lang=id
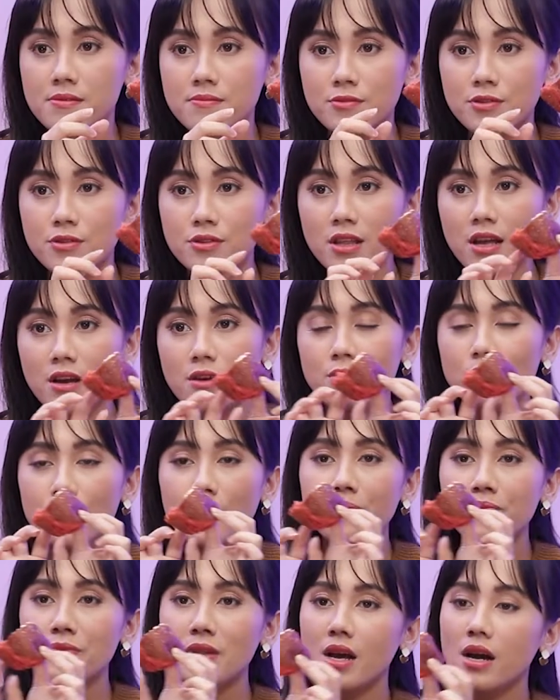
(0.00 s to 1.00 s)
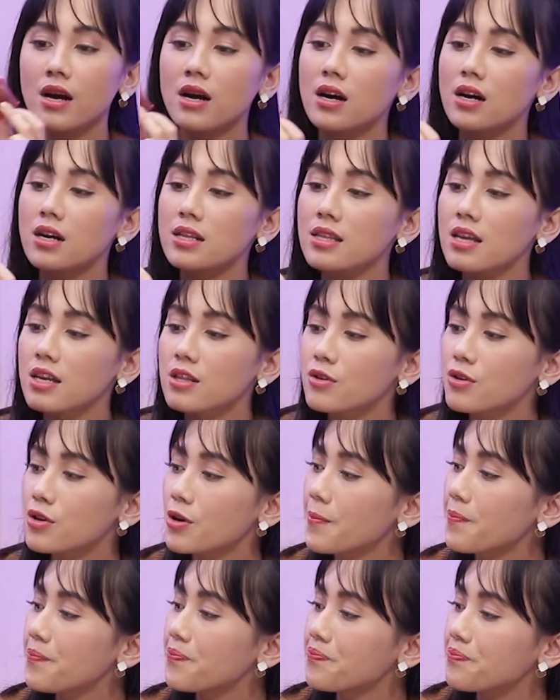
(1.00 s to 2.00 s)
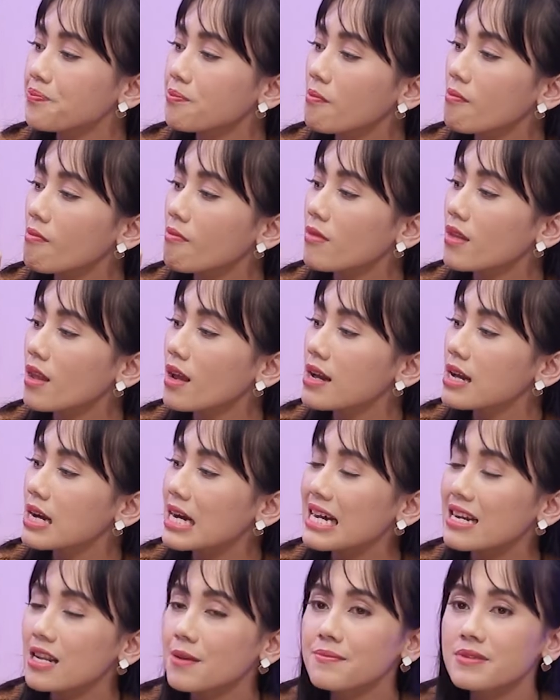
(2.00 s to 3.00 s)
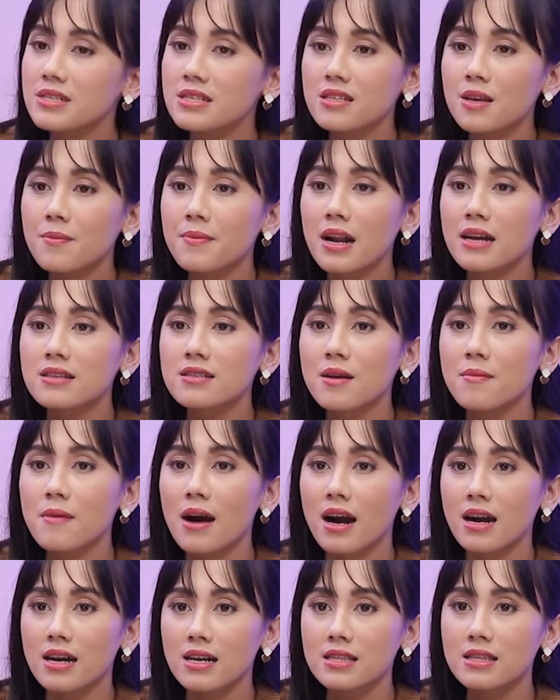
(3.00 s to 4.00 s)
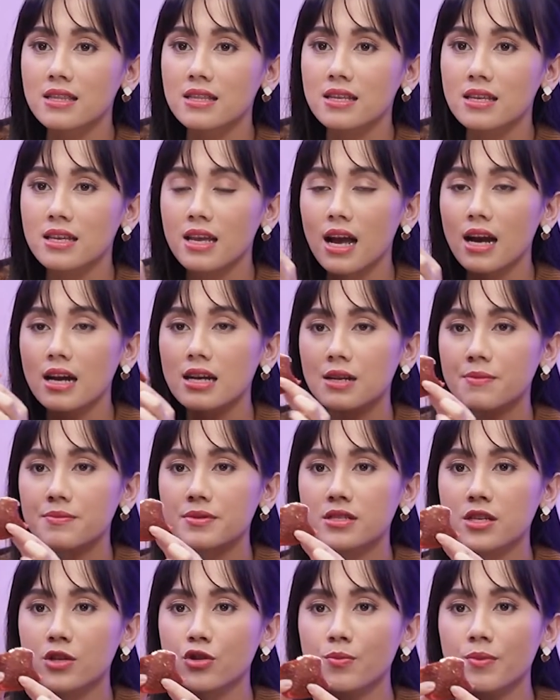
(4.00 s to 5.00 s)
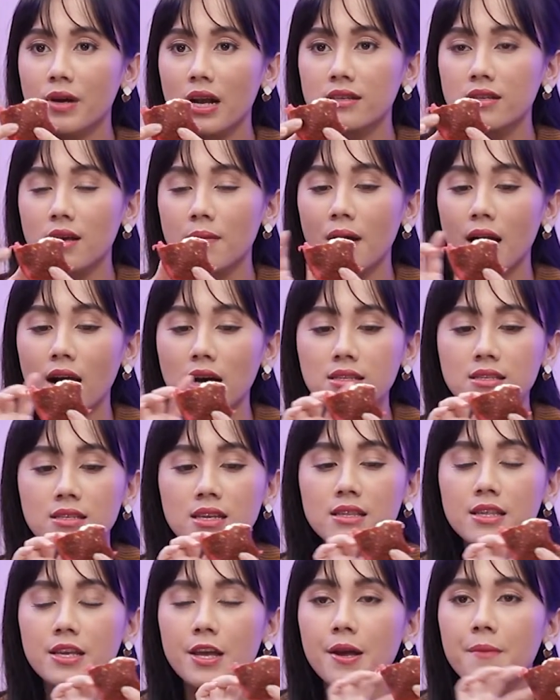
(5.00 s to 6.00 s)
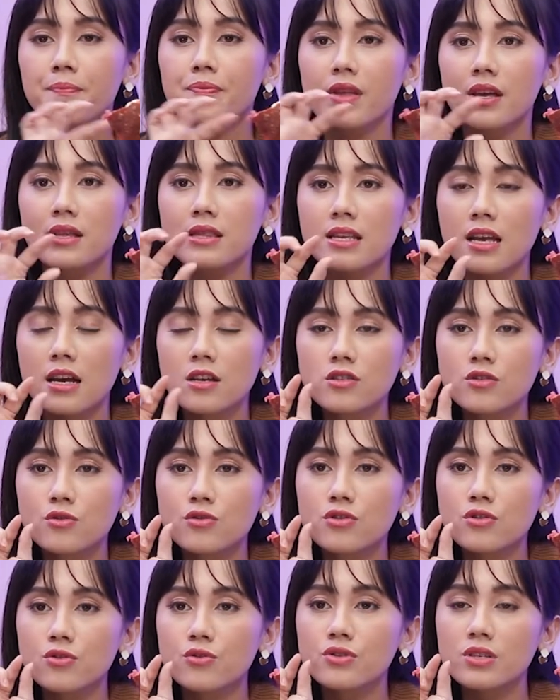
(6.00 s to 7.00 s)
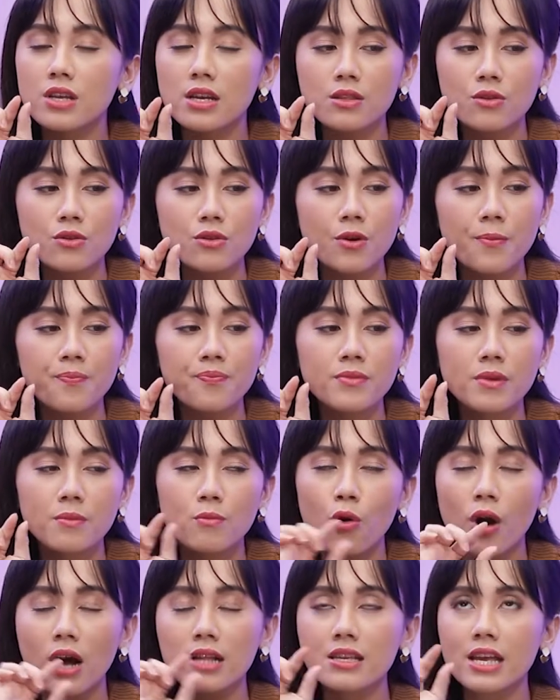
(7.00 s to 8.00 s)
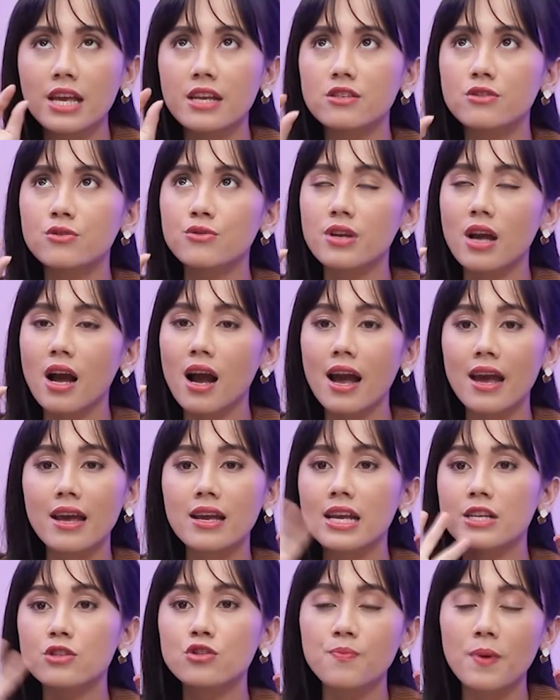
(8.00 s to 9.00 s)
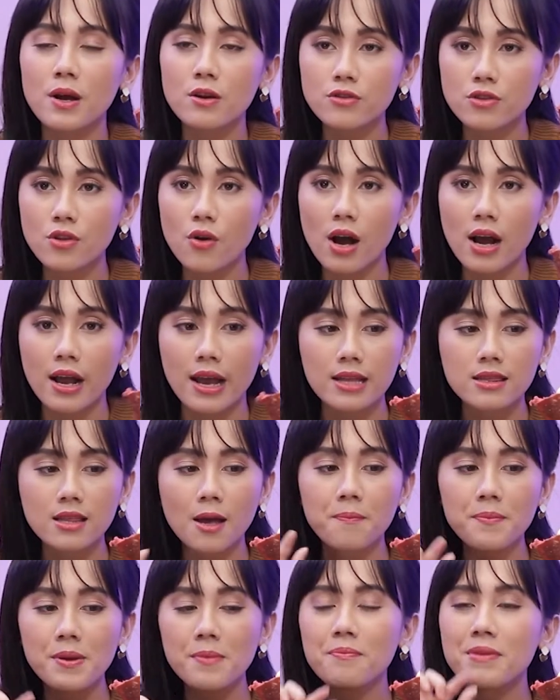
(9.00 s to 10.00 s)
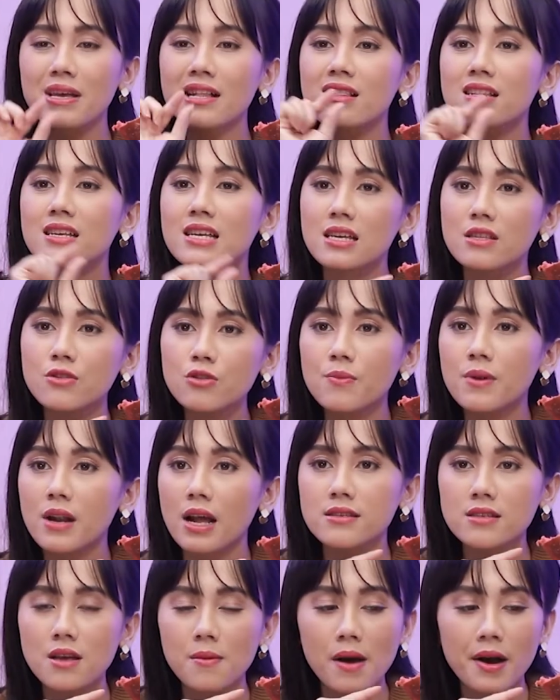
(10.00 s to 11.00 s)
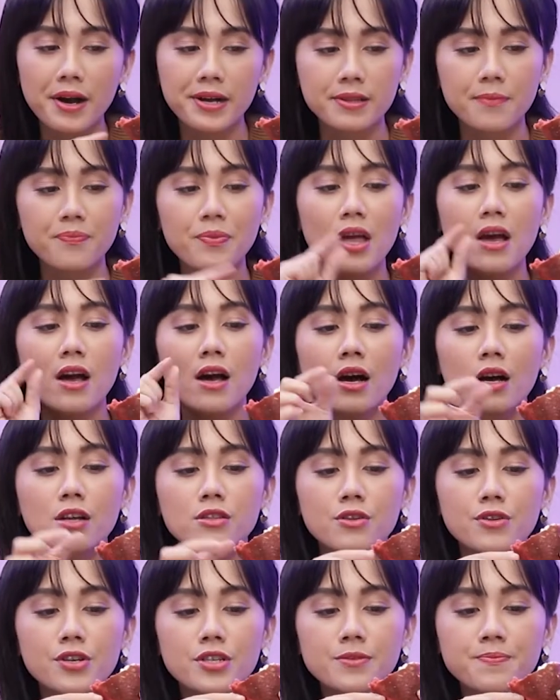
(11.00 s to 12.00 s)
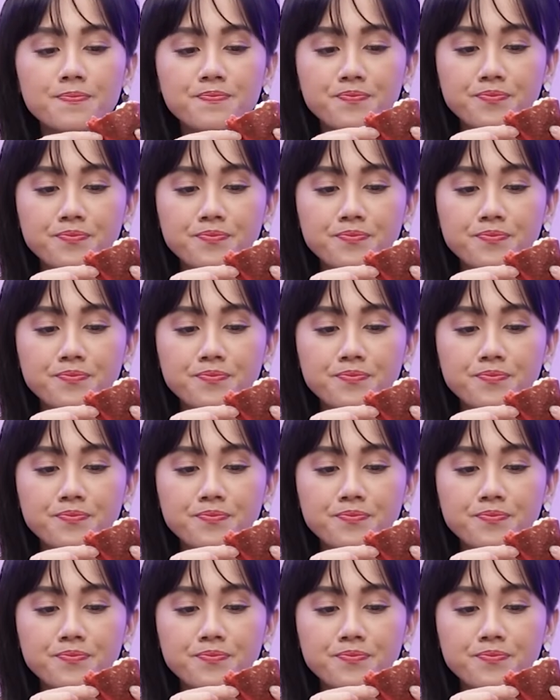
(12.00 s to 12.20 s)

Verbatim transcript: menurut aku uh, dia tuh cream cheese-nya berasa banget ya cream cheese-nya tuh berasa banget jadi dia susunya tuh bukan keju yang kayak keju parut doang ya, tapi milky itu berasa banget. Terus